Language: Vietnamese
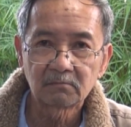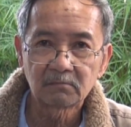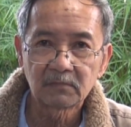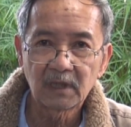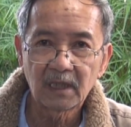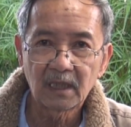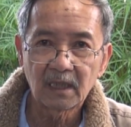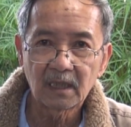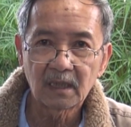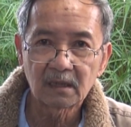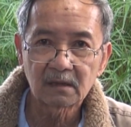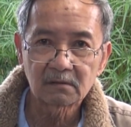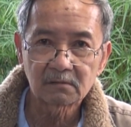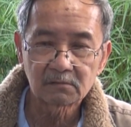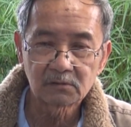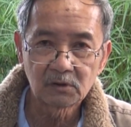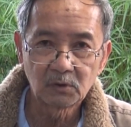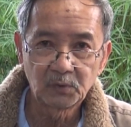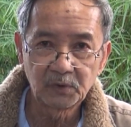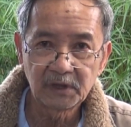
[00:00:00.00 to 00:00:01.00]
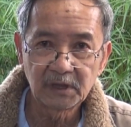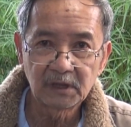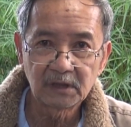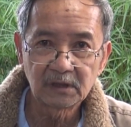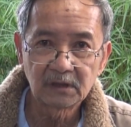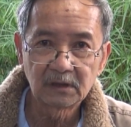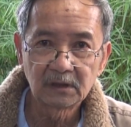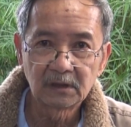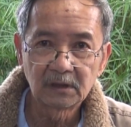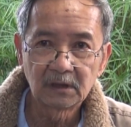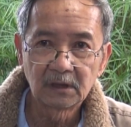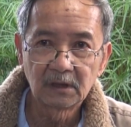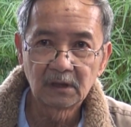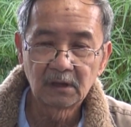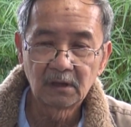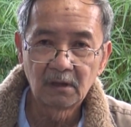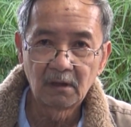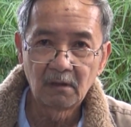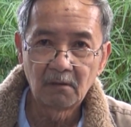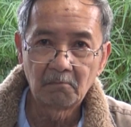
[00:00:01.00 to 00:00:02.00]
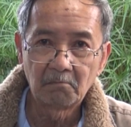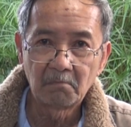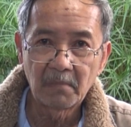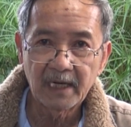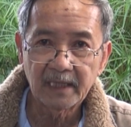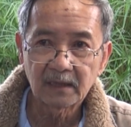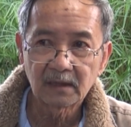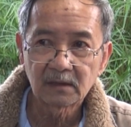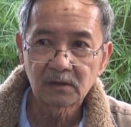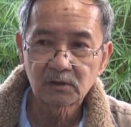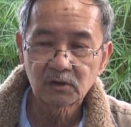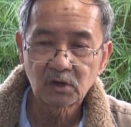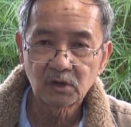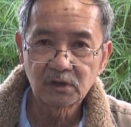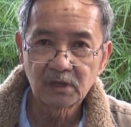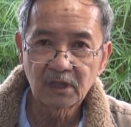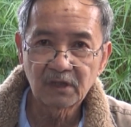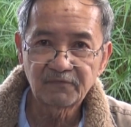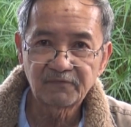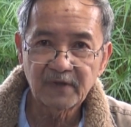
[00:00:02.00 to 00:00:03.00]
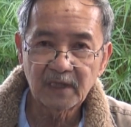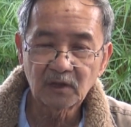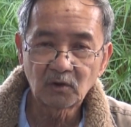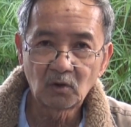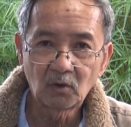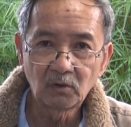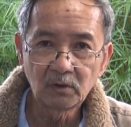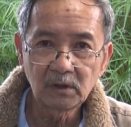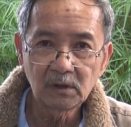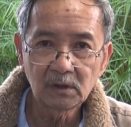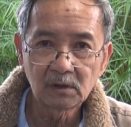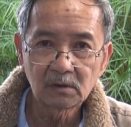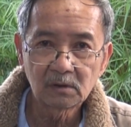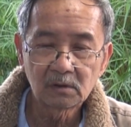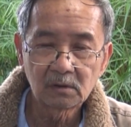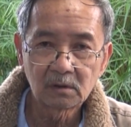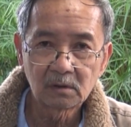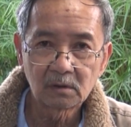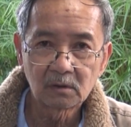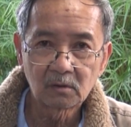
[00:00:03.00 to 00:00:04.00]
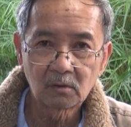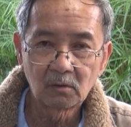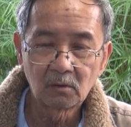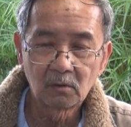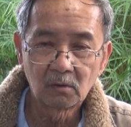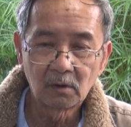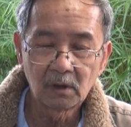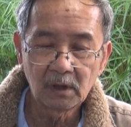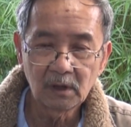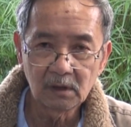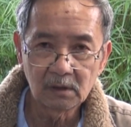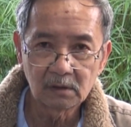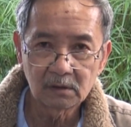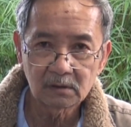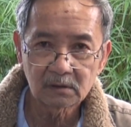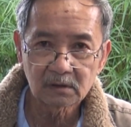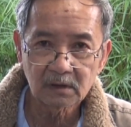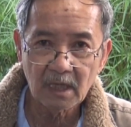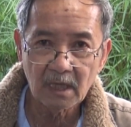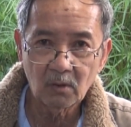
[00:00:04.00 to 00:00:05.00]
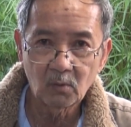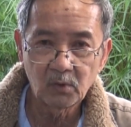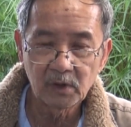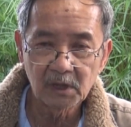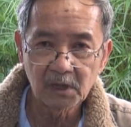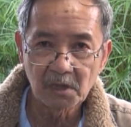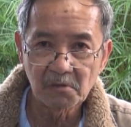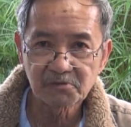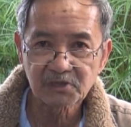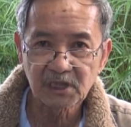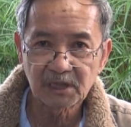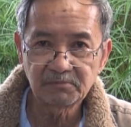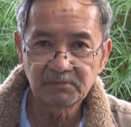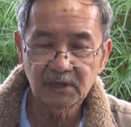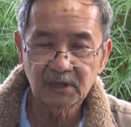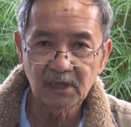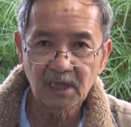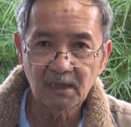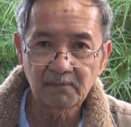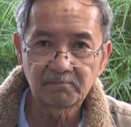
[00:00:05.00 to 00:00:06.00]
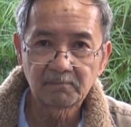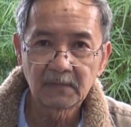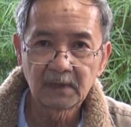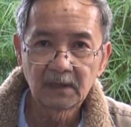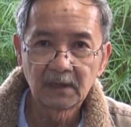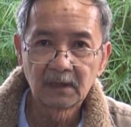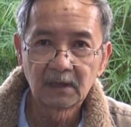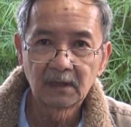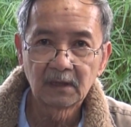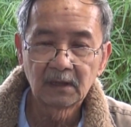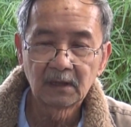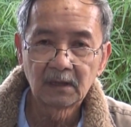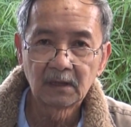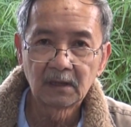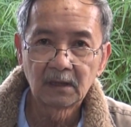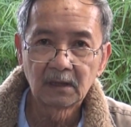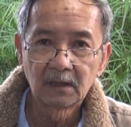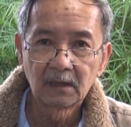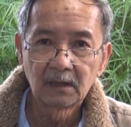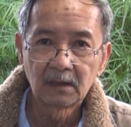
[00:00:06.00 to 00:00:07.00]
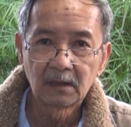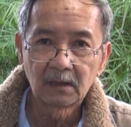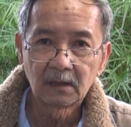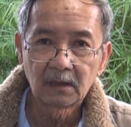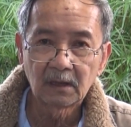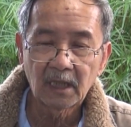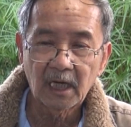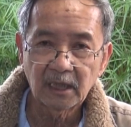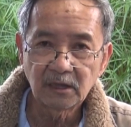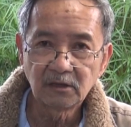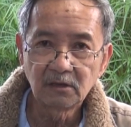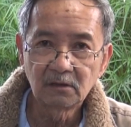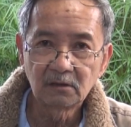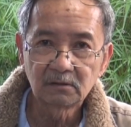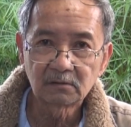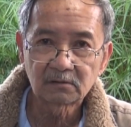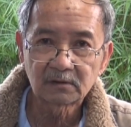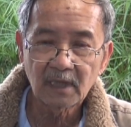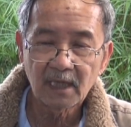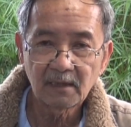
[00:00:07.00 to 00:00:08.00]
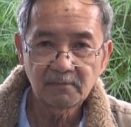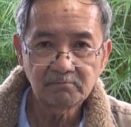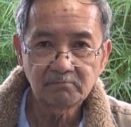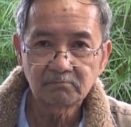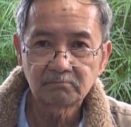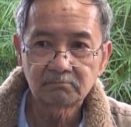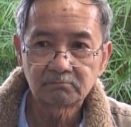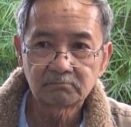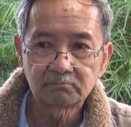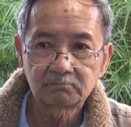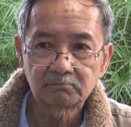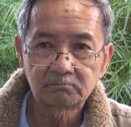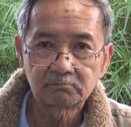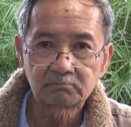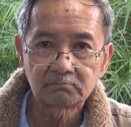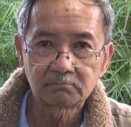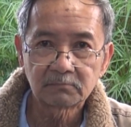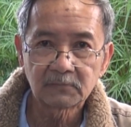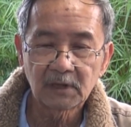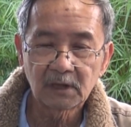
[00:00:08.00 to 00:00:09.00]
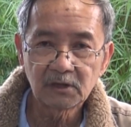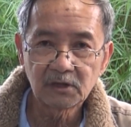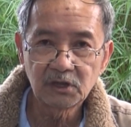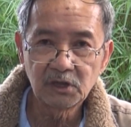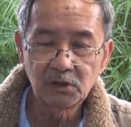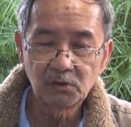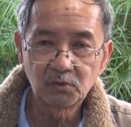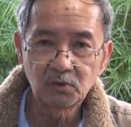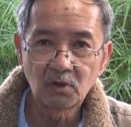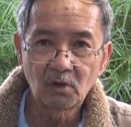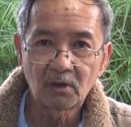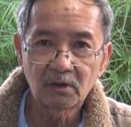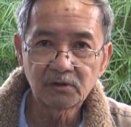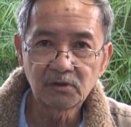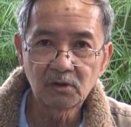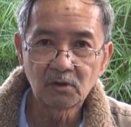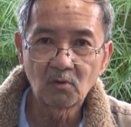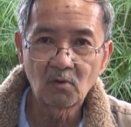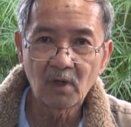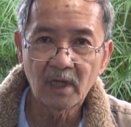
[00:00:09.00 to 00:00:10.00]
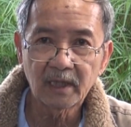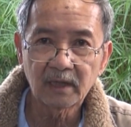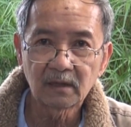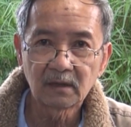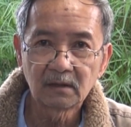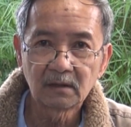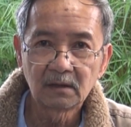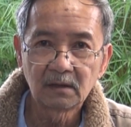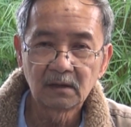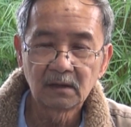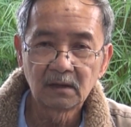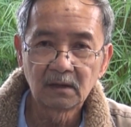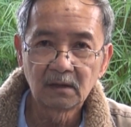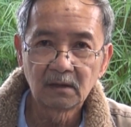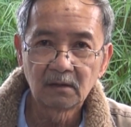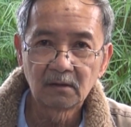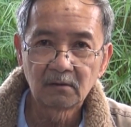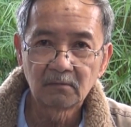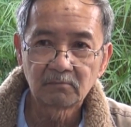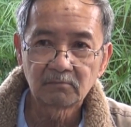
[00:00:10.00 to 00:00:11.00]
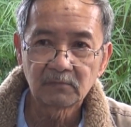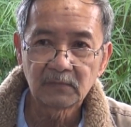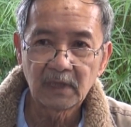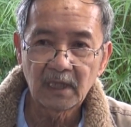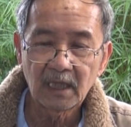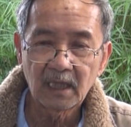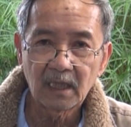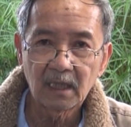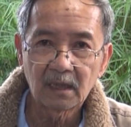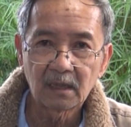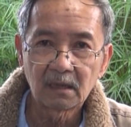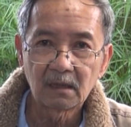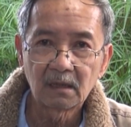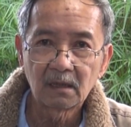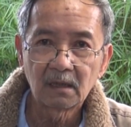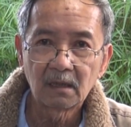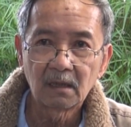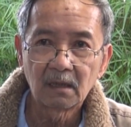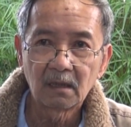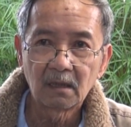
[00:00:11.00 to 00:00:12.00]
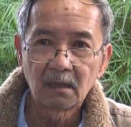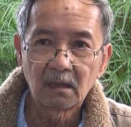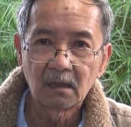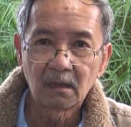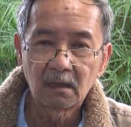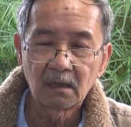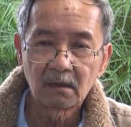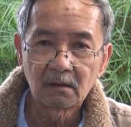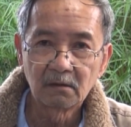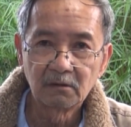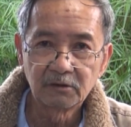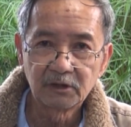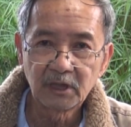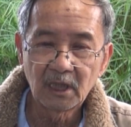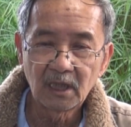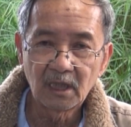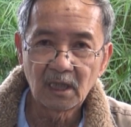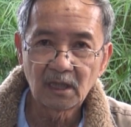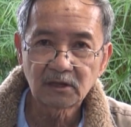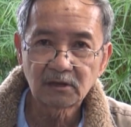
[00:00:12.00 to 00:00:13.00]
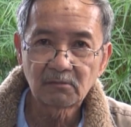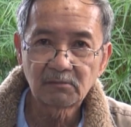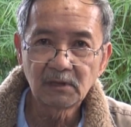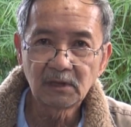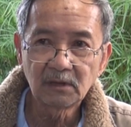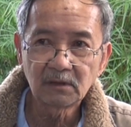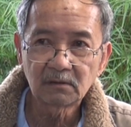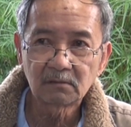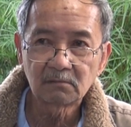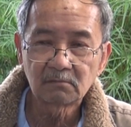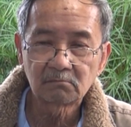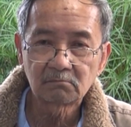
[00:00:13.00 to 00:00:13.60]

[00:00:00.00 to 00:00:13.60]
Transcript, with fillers: và thưa quý vị mặc cho những cái phản đối của tà quyền Cộng sản Việt Nam. Hải Dương 8 vẫn dịu dõi dương quay và người dân ở trong nước